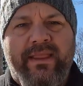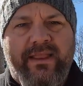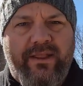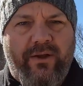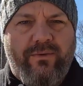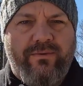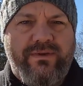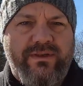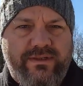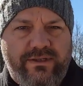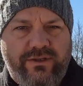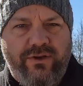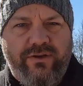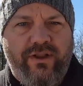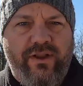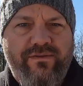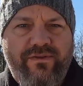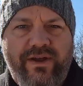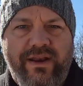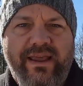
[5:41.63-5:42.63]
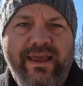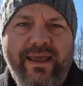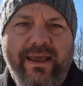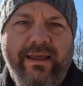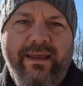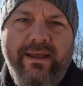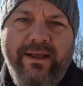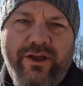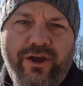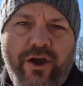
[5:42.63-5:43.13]
Donc, c'est tout le volet
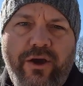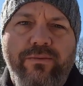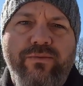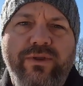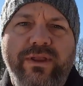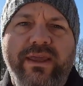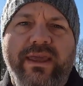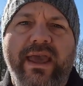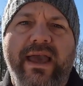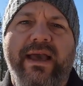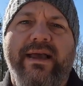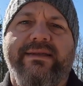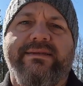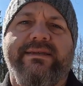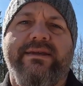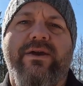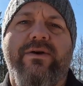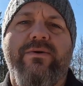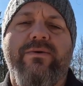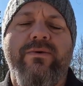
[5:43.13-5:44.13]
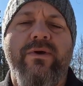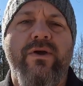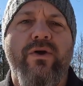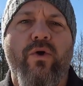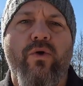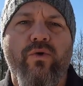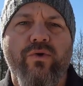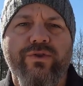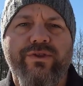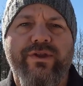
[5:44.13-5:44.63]
communication
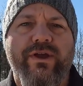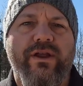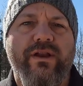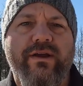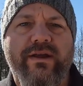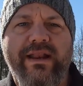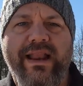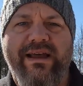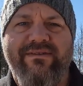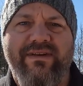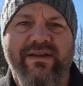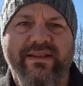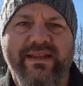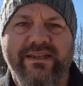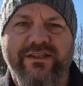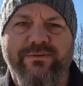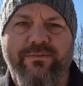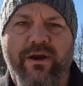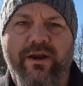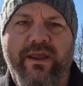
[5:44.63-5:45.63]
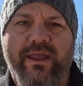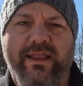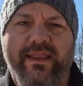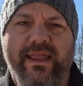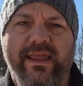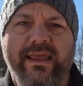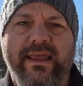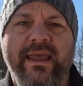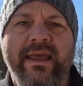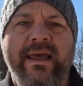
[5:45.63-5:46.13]
au-delà de la vente et du
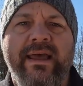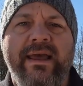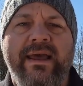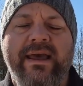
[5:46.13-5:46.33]
marketing.